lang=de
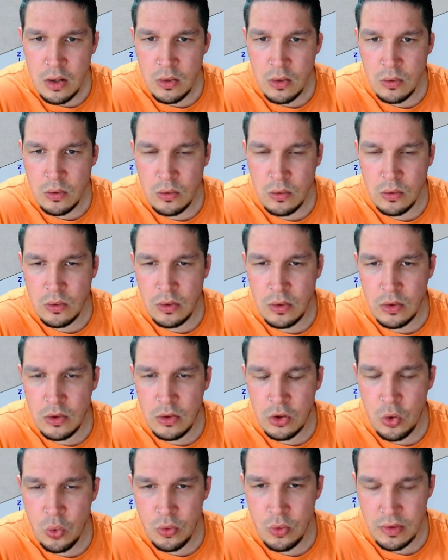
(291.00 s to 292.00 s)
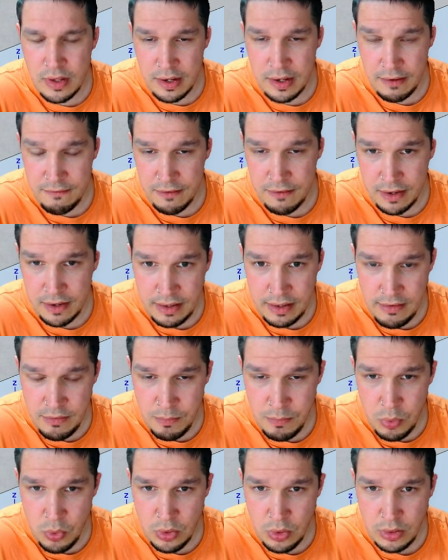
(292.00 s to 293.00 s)
Und unser
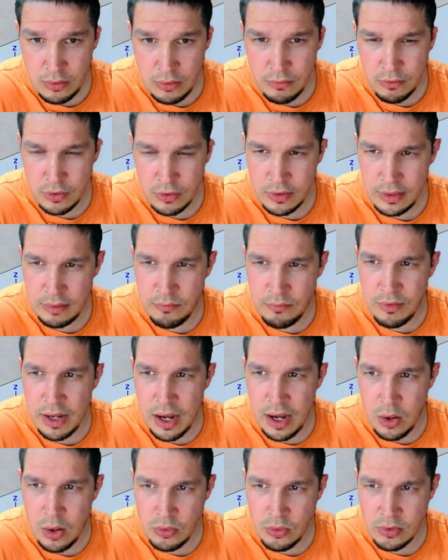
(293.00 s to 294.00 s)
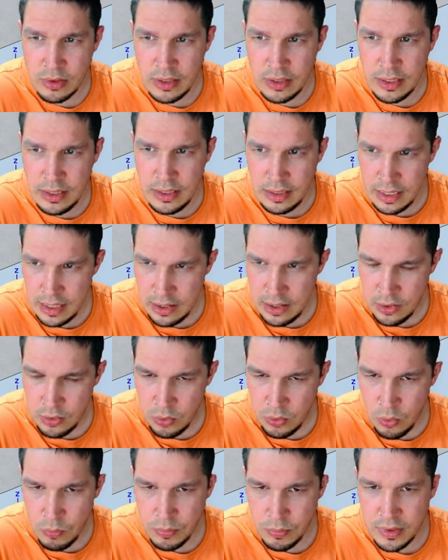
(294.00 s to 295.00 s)
Referenzpunkt, von dem wir ausgehen,
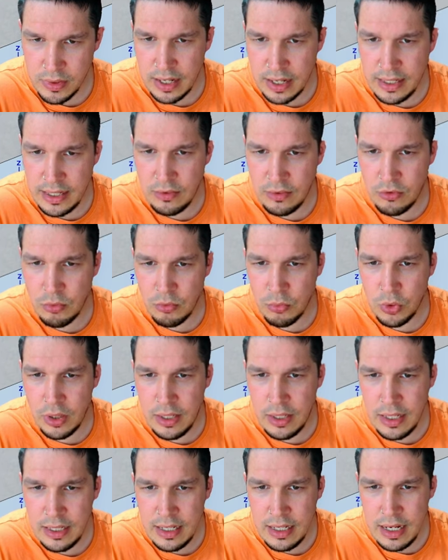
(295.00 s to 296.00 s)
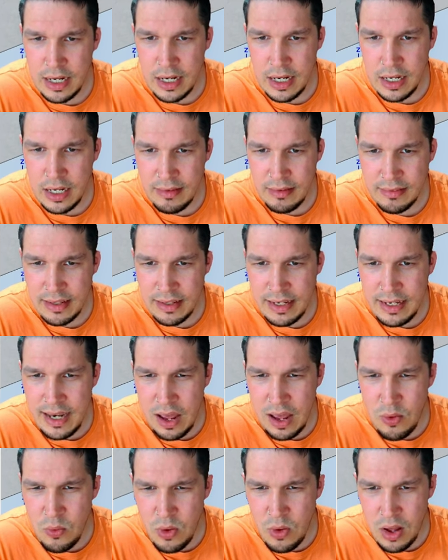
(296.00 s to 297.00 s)
um 3D zu modellieren, ist
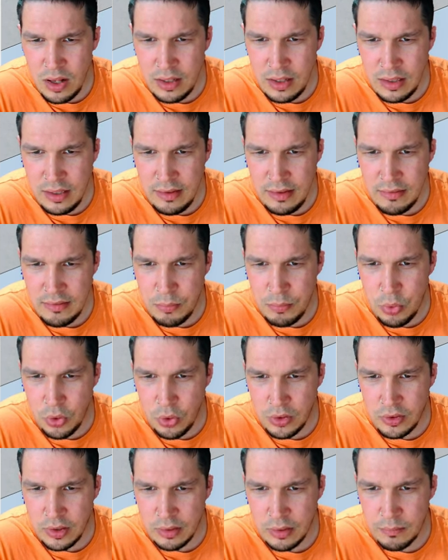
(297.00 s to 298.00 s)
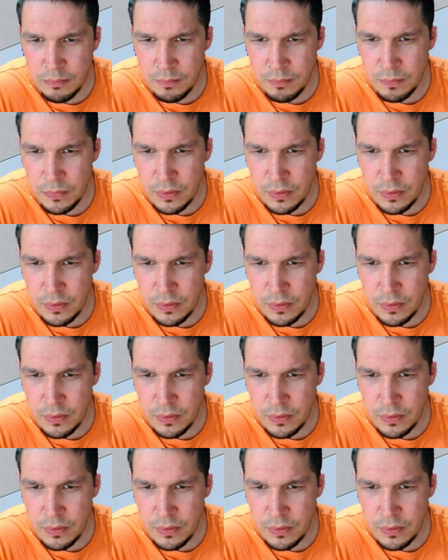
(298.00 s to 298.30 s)
genau an diesem Pünktchen.